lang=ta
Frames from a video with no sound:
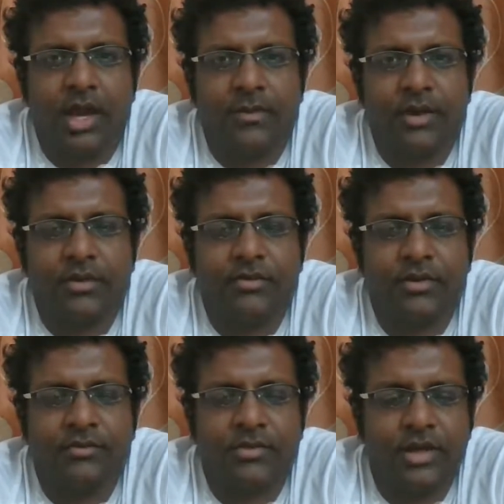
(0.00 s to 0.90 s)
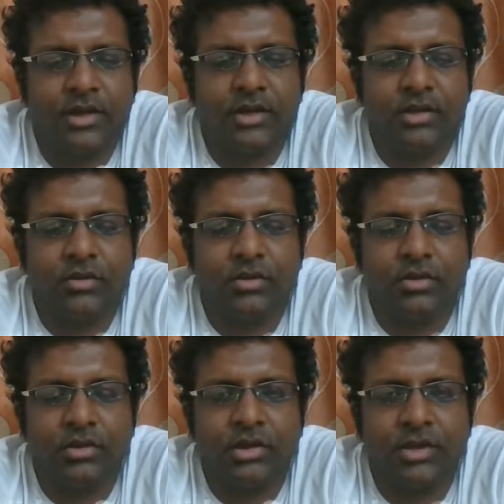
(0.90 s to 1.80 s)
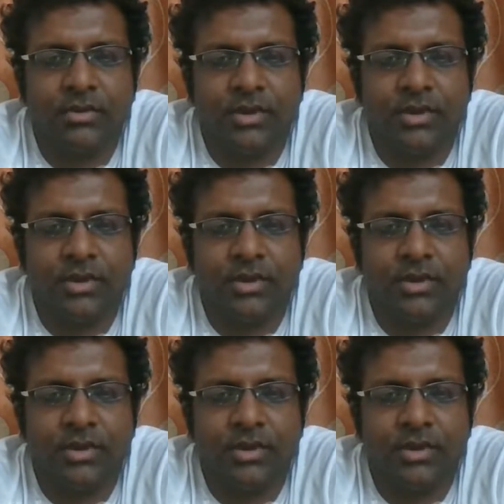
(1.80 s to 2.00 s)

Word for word: அப்பார்ட் ஃப்ரம் தட் இவங்களுக்கு வந்து